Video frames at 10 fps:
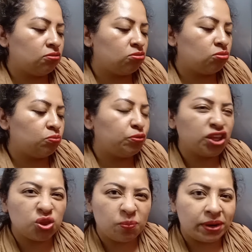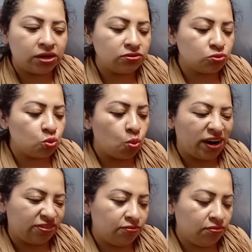no, un poquito menos, un
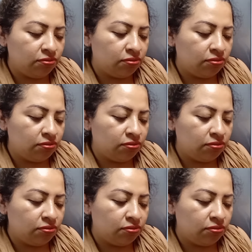cuarto.